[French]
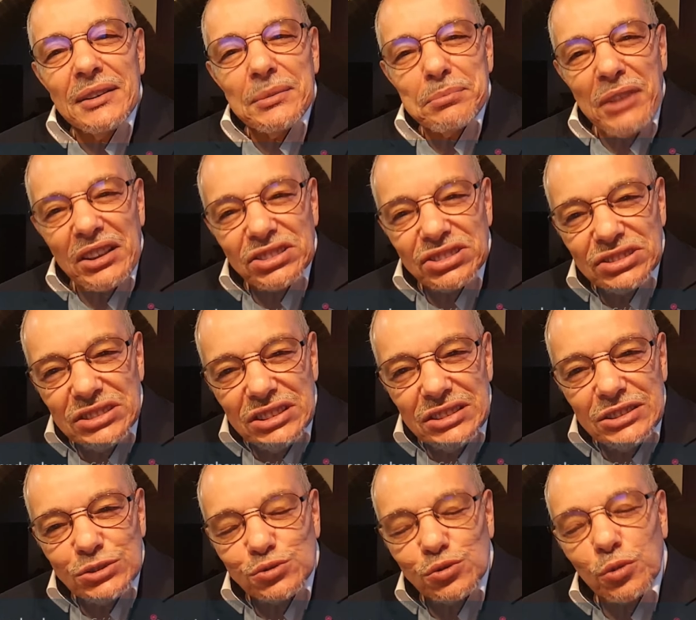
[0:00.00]

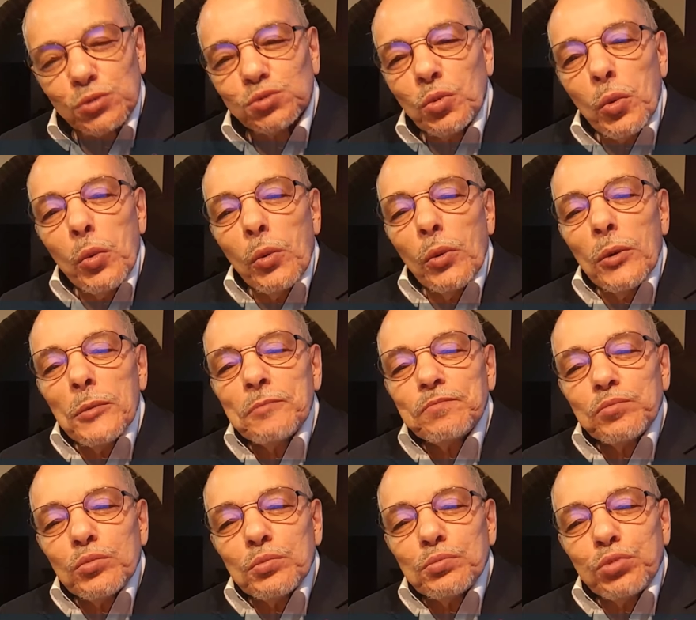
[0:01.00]
Merci surtout
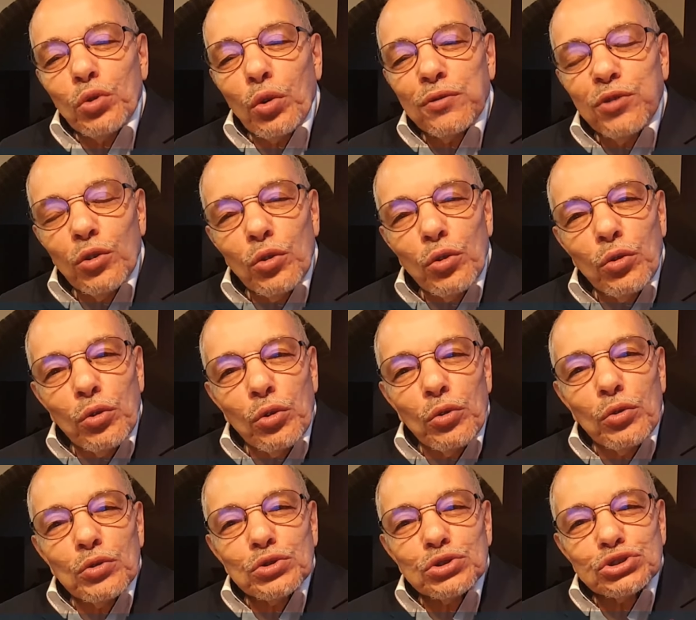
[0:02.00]
pour
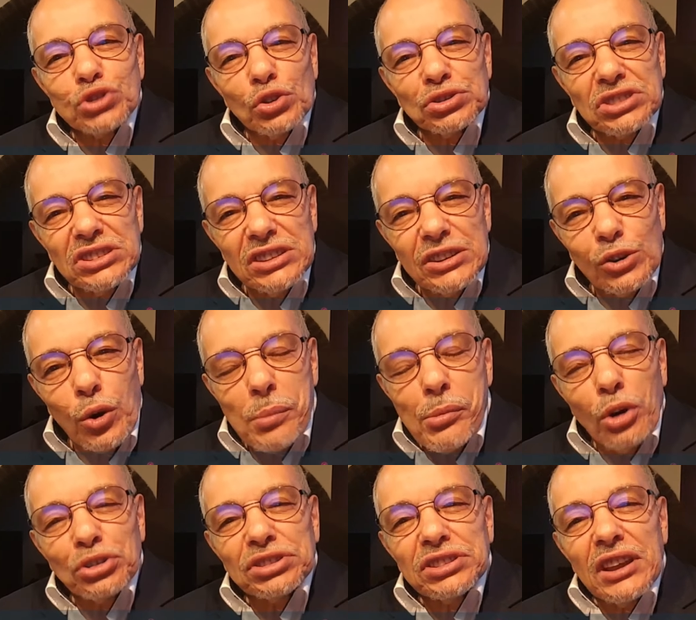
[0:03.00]
vos gentils
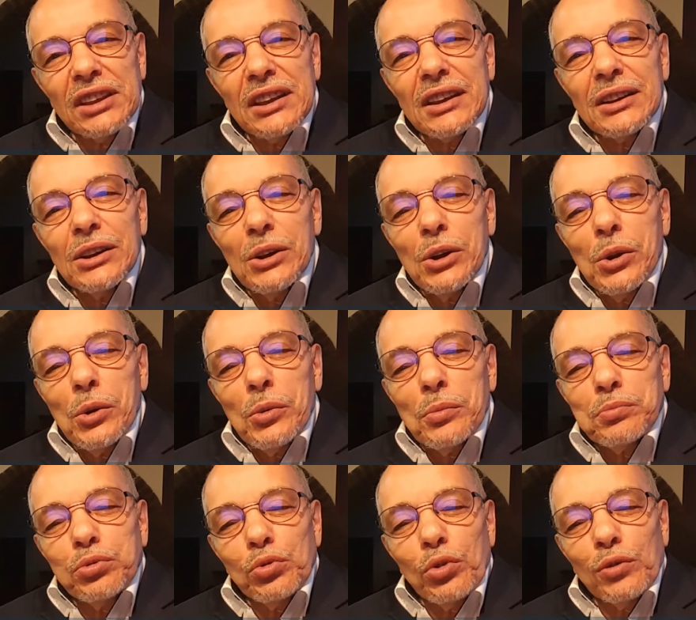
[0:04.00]
commentaires,
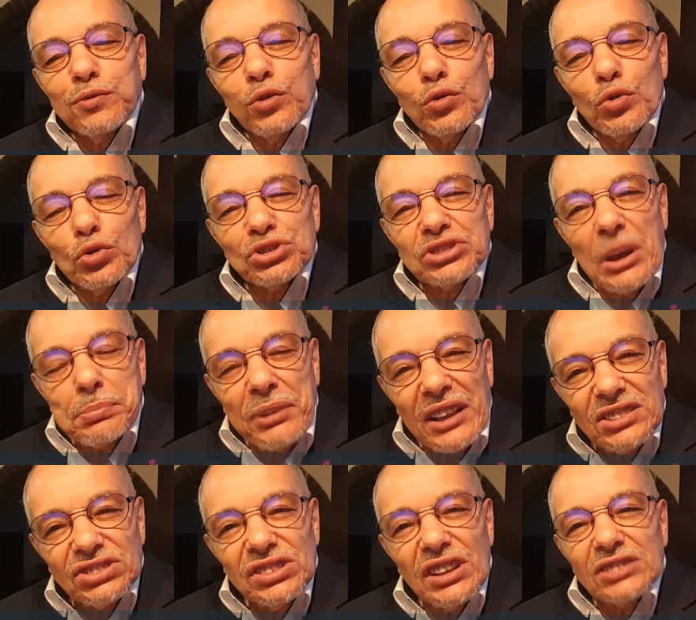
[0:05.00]
pour vos
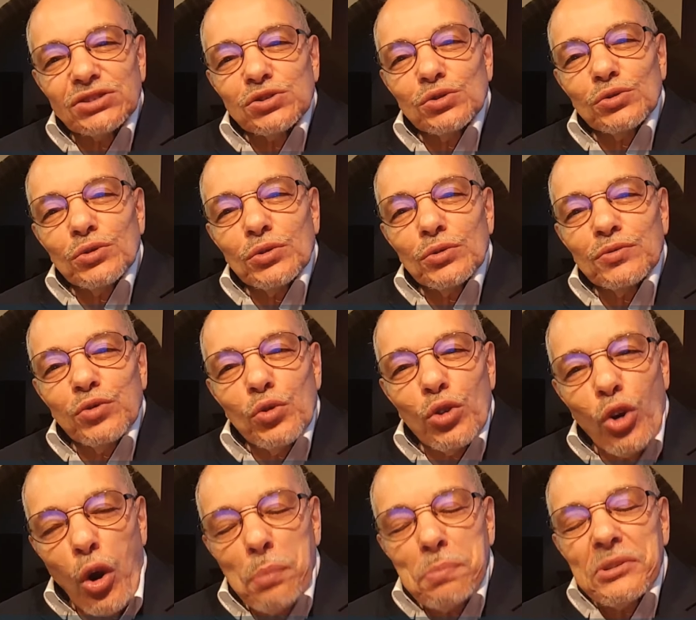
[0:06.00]
appréciations, vos
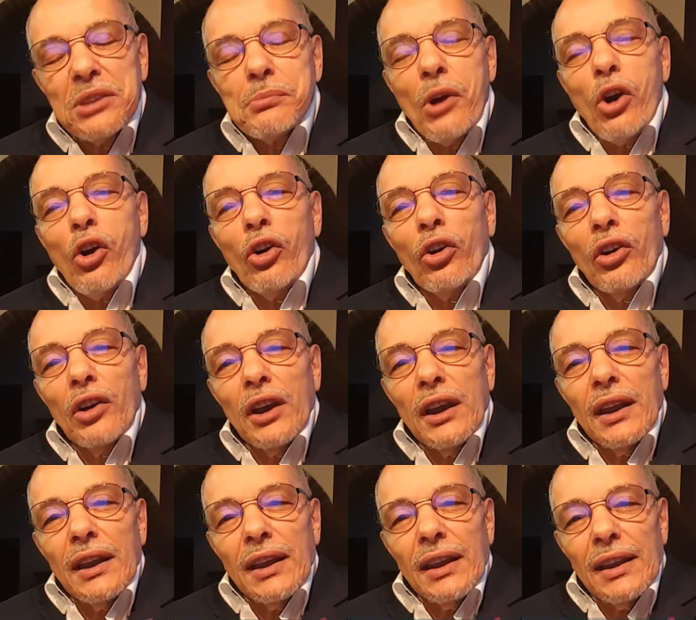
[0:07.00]
compliments
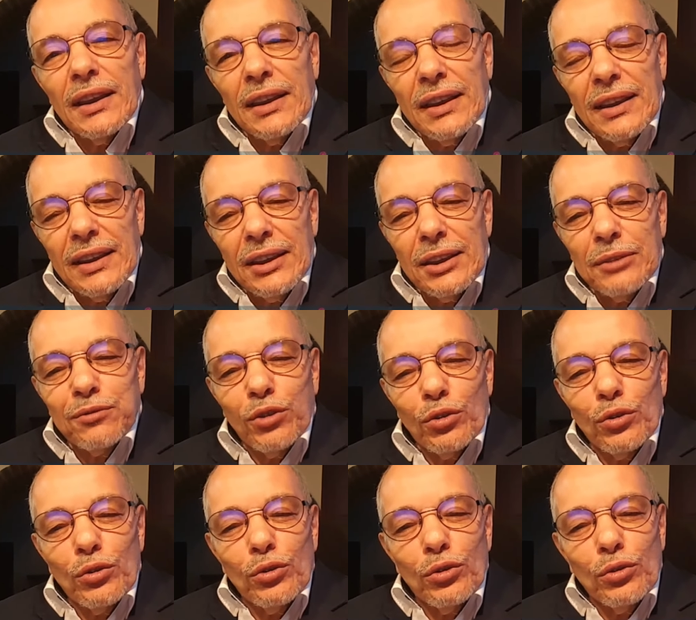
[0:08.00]
et
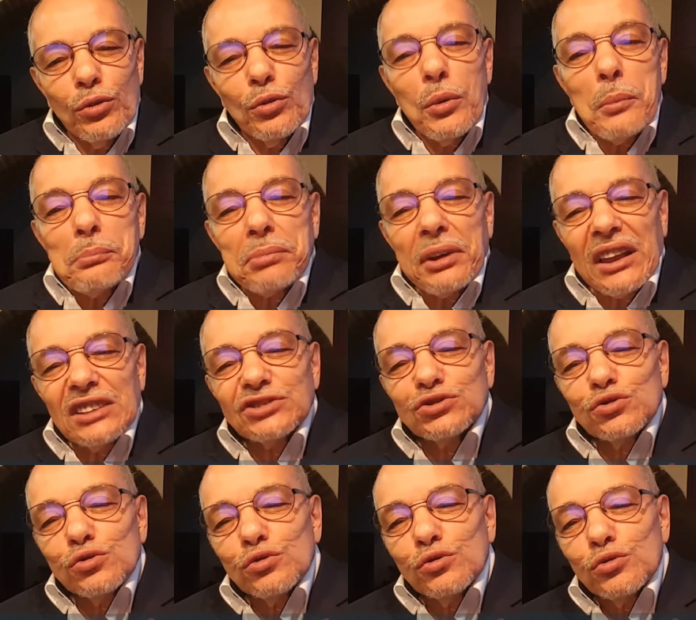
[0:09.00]
vos
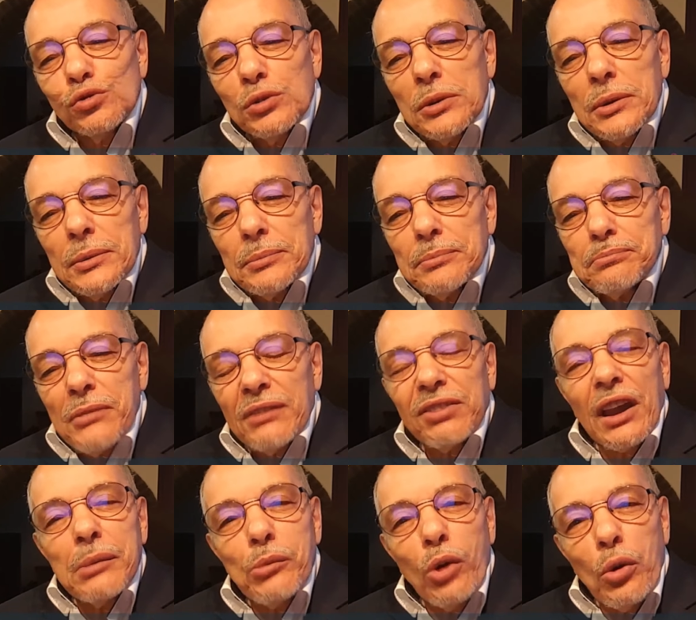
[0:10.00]
précieux, mais
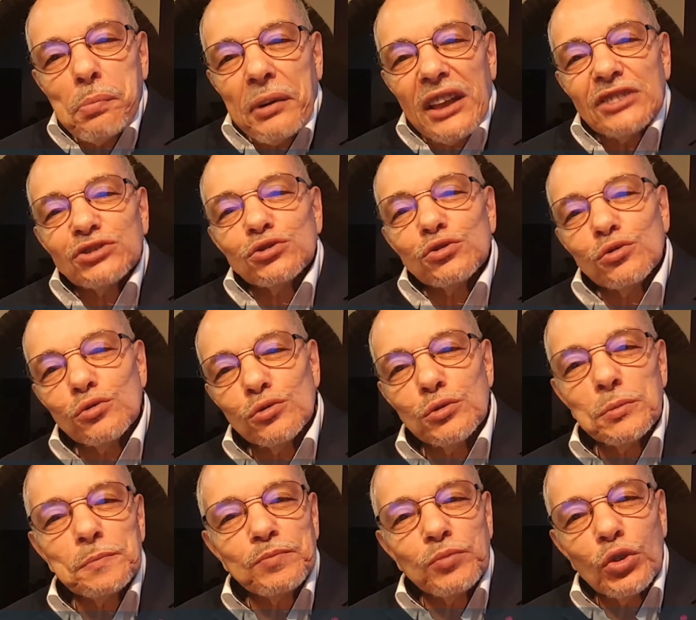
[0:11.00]
vraiment
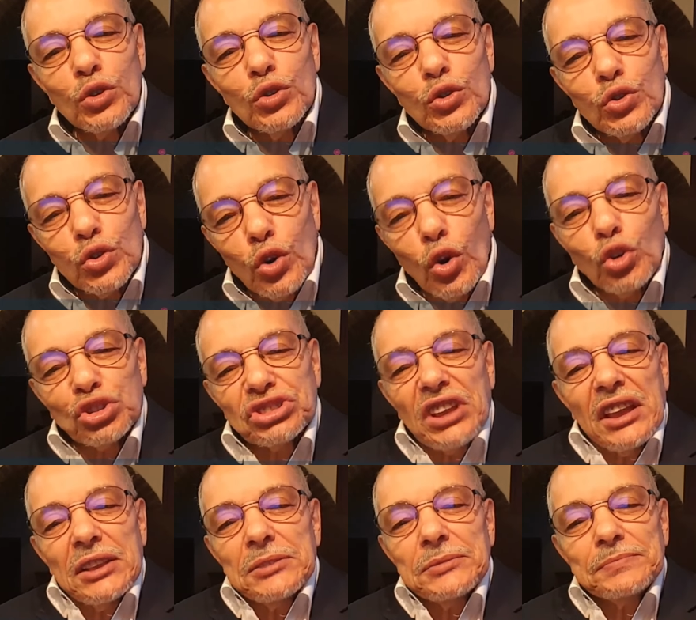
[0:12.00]
précieux
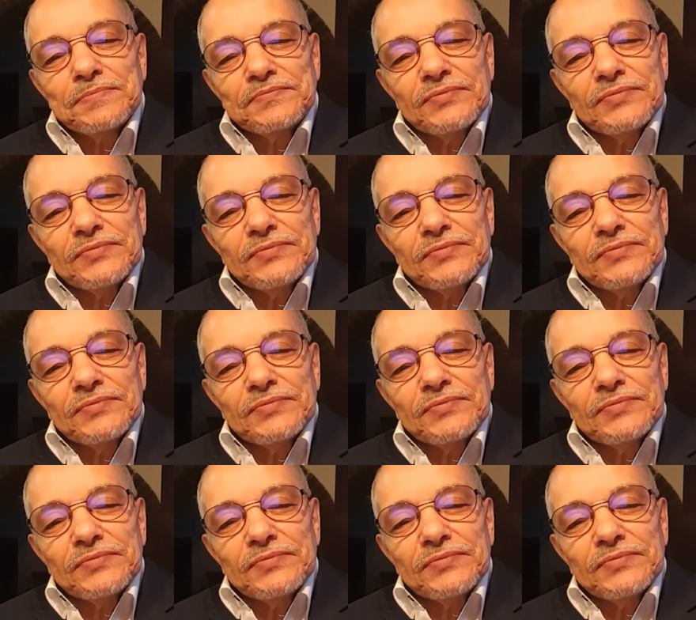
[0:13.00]
conseils.